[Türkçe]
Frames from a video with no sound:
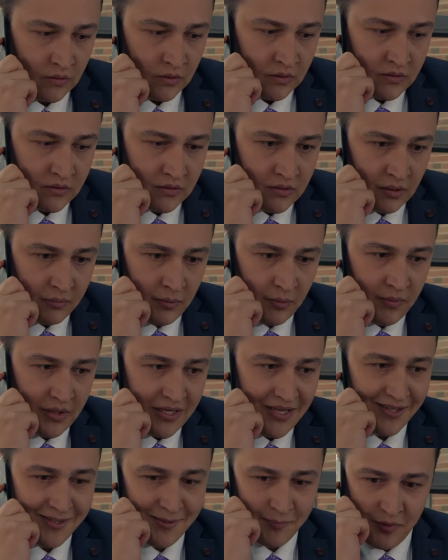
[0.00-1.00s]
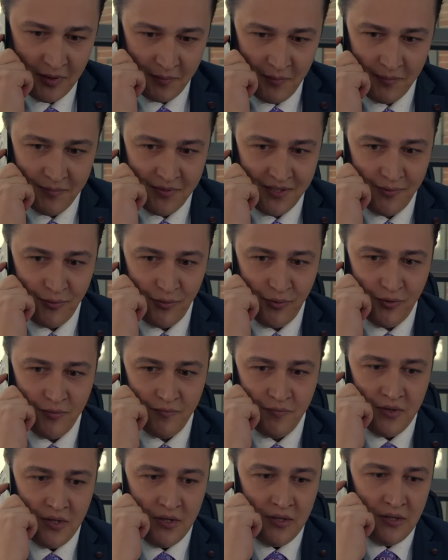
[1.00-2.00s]
Aa, tamam hayatım tamam
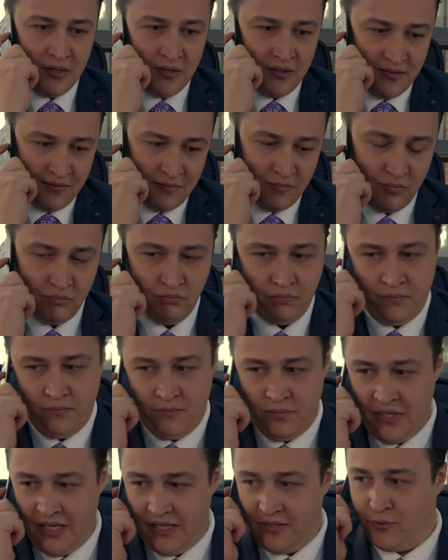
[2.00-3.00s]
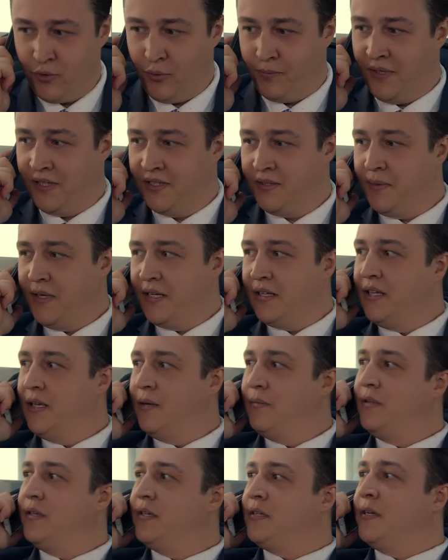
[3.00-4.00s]
dinliyorum. Yani toplantı
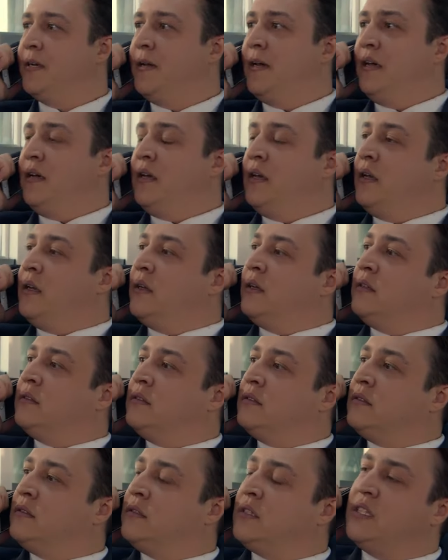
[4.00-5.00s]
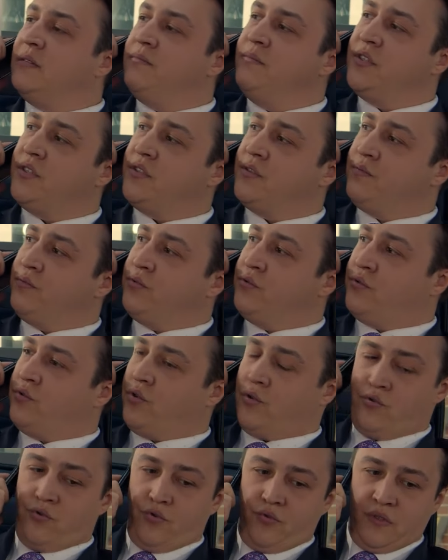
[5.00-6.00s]
bekleyebilir. Kimmiş bu
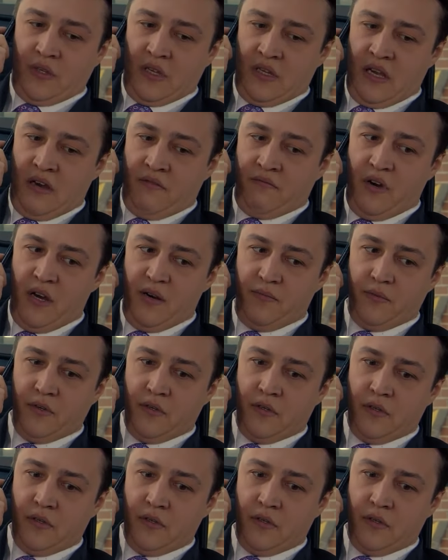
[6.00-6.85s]
çocuk tanıyan var mı?